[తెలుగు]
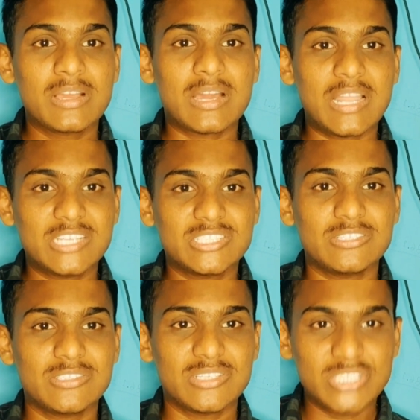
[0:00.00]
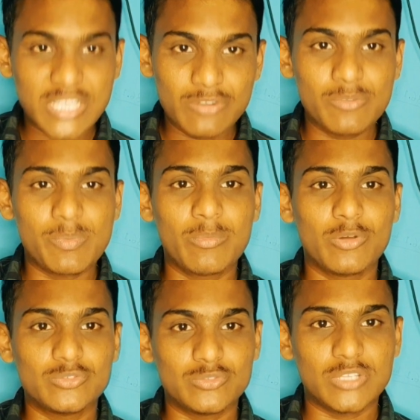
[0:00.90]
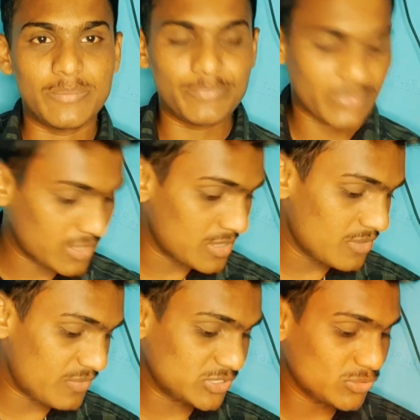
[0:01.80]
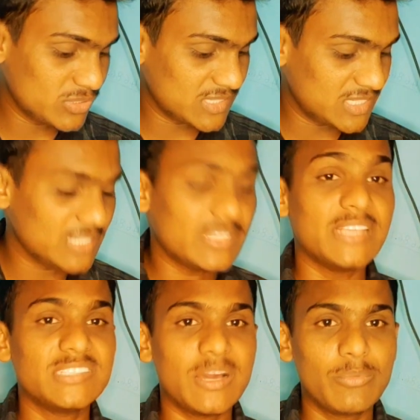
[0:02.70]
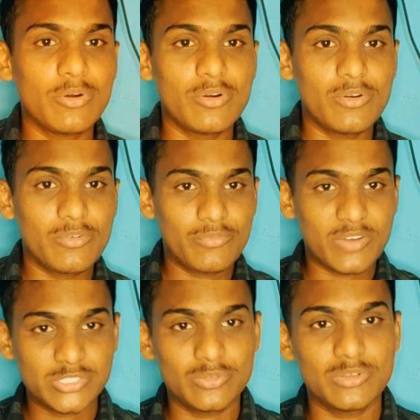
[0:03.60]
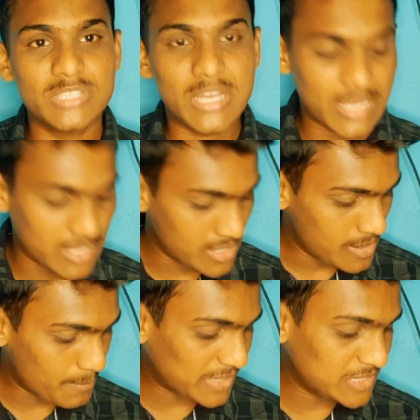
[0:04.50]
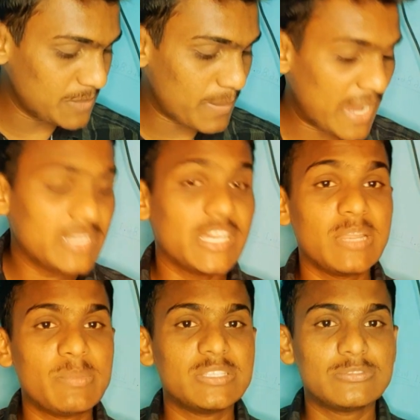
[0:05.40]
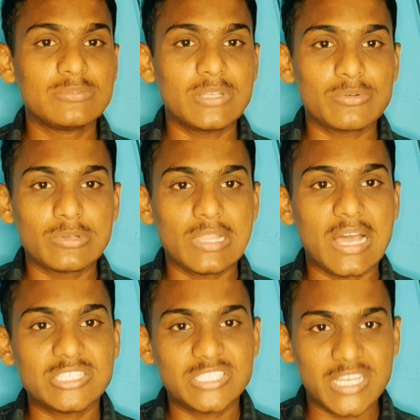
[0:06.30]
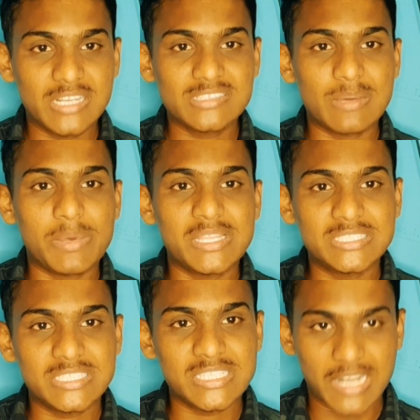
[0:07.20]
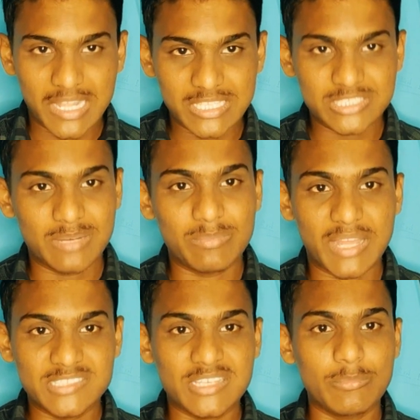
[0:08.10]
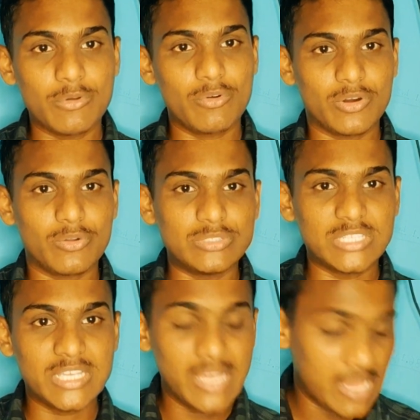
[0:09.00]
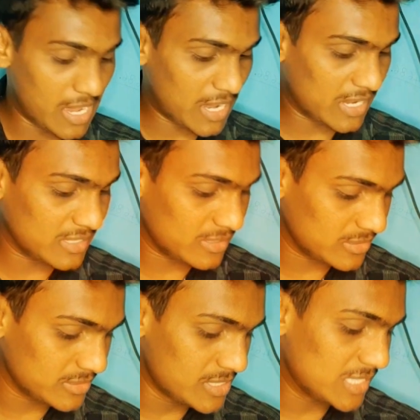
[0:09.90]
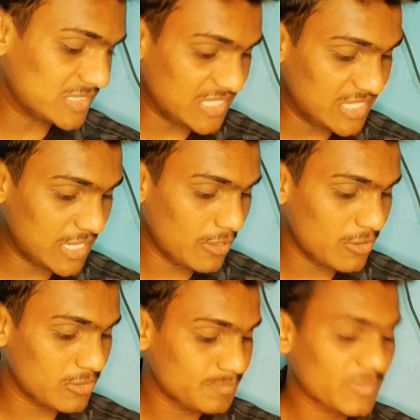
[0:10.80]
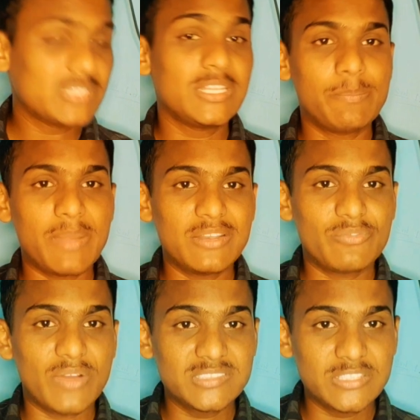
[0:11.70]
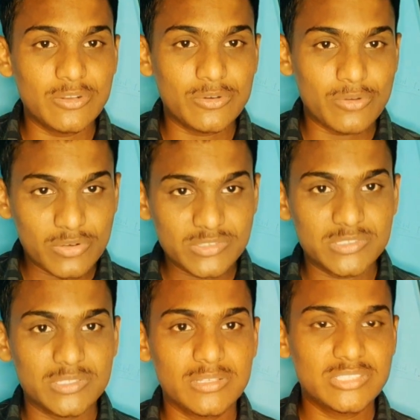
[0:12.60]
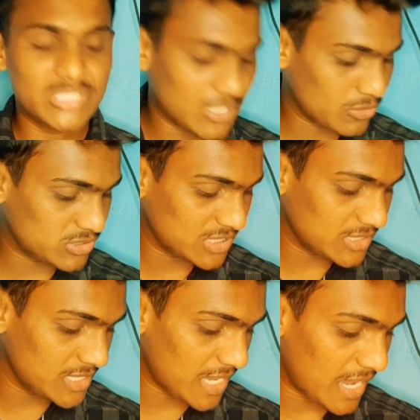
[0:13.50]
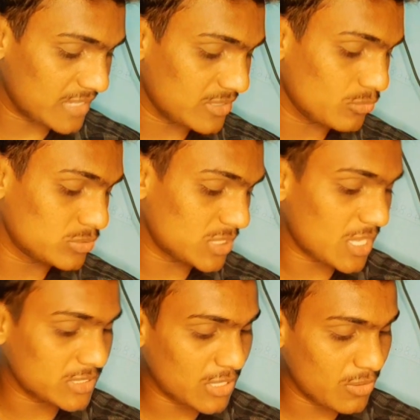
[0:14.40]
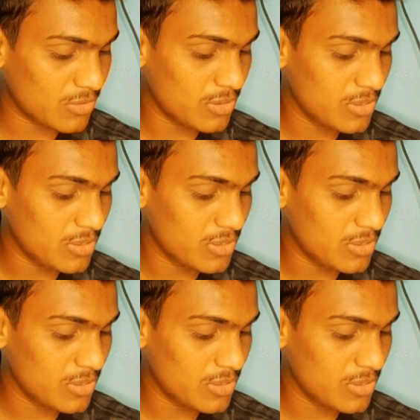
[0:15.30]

కలెక్షన్స్ షేర్ రూపంలో చూద్దాం ఫస్ట్ వచ్చేసి నైజాంలో ఫస్ట్ రోజున పది పాయింట్ ఎనిమిది సున్నా కోట్ల షేర్ని సంపాదించింది రాధేశ్యామ్ నైజాంలో ఒక రోజుకి అండ్ సీడెడ్లో త్రీ పాయింట్ ఫైవ్ జీరో క్రోర్స్ షేర్ వచ్చింది అండ్ ఉత్తరాంధ్రలో